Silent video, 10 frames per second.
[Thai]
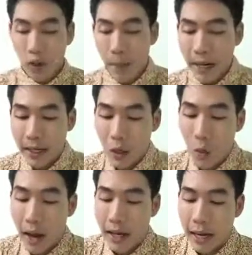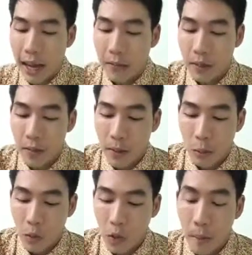ตัวต่อไปเลยดีกว่านะครับสำห
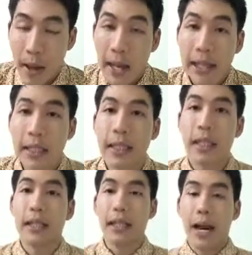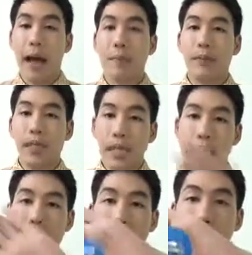รับตัวต่อไปคือ ตลับ
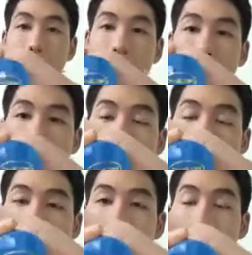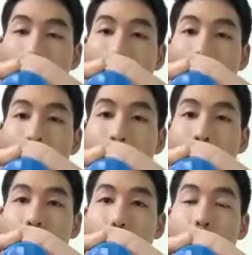สีน้ำเงินนี้นะครับ ตัวนี้
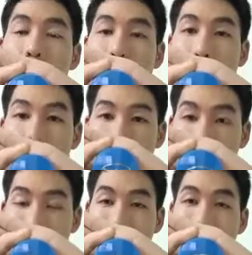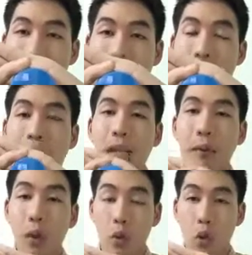คือตัวครีมเหมยหยางนะครับ
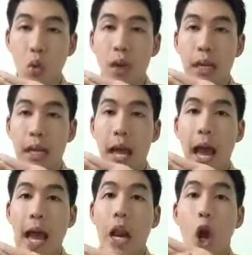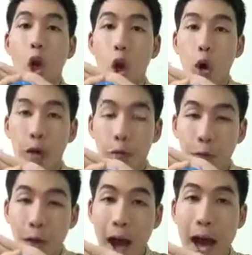ที่เป็นตัวช่วยในการลด
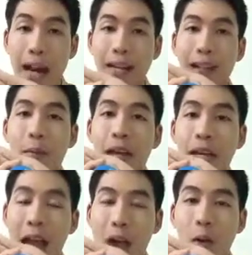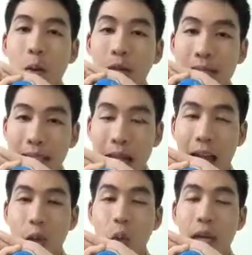ฝ้าและทำให้หน้าของคุณนั้นใส
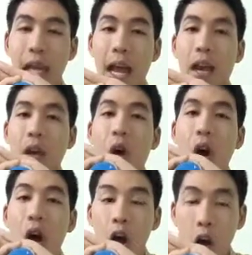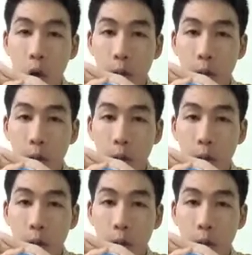ด้วยนะฮะแล้วก็